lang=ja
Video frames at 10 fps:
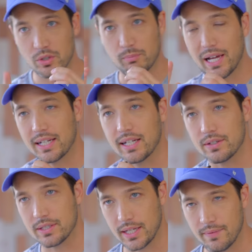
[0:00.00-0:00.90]
ちょっとマイクな
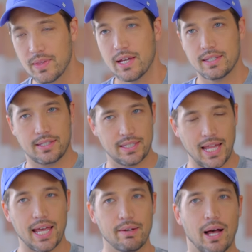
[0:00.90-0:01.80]
んですね。
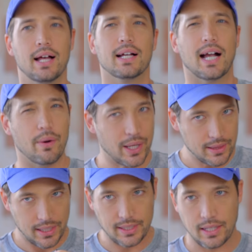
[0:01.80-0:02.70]
時代は変
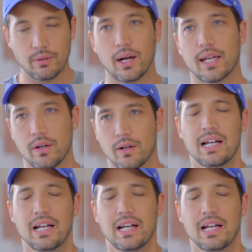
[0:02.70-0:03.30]
わってきてるわけよ。